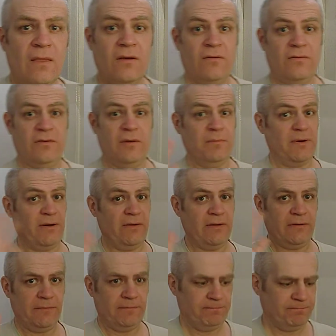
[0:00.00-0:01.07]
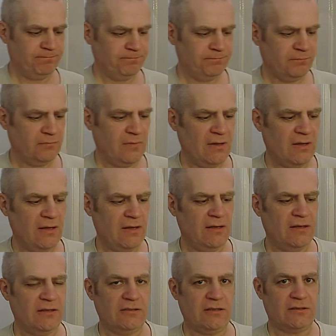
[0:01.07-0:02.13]
Всем привет!
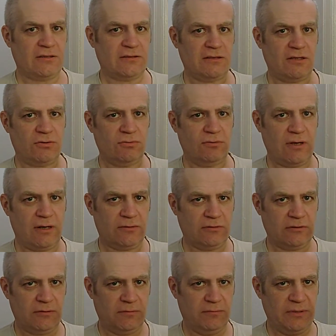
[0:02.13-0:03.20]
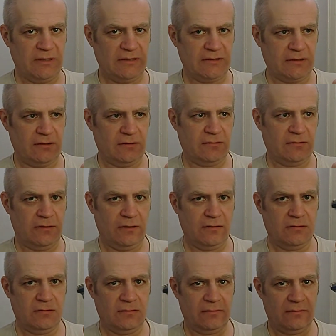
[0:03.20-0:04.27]
Сейчас расскажу, как вот бриться, да,
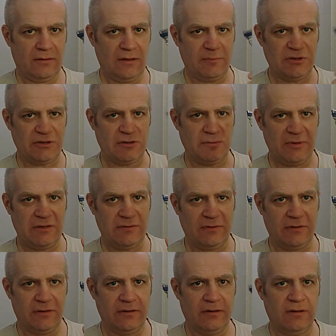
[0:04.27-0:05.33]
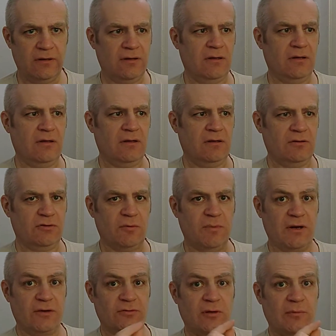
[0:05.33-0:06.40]
обычной бритвой, чтобы
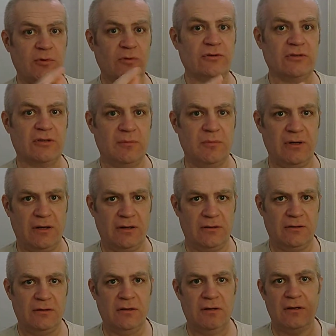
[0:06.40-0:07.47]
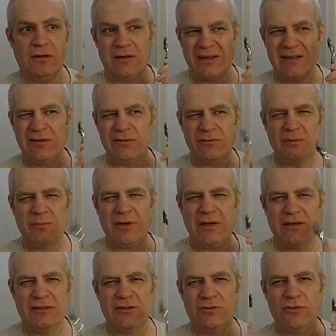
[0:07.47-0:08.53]
она все время острая была. Когда вот вы
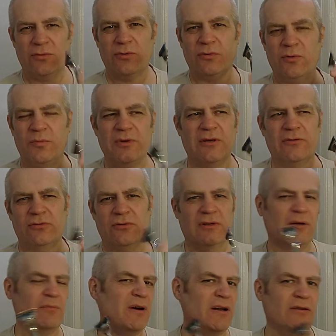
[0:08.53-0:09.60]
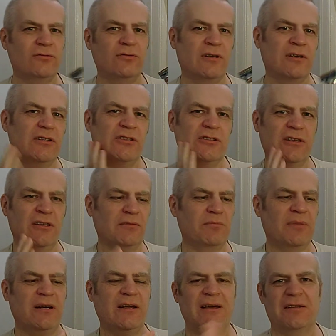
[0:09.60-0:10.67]
бреетесь, новую купили, все нормально, все отлично, она
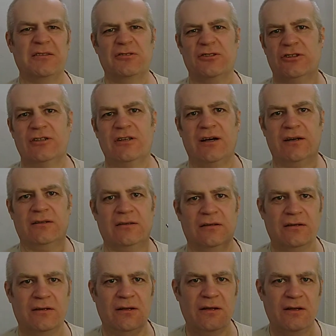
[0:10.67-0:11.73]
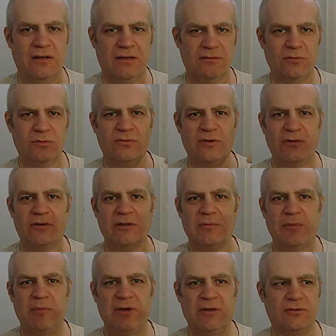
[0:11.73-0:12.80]
бреет шикарно. И вдруг в какой-то
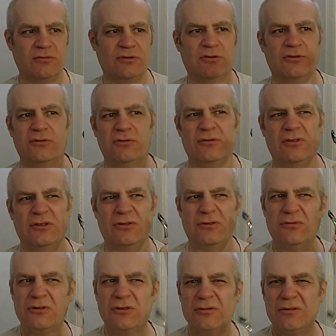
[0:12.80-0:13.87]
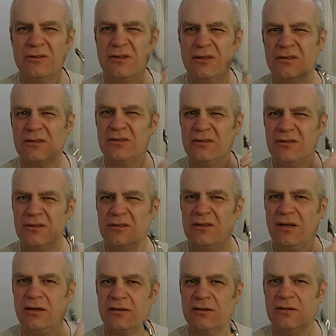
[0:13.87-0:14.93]
момент вы уже чувствуете, что уже что-то как-то не
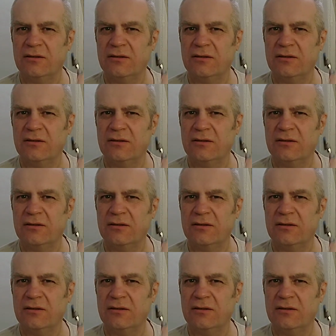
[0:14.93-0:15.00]
так.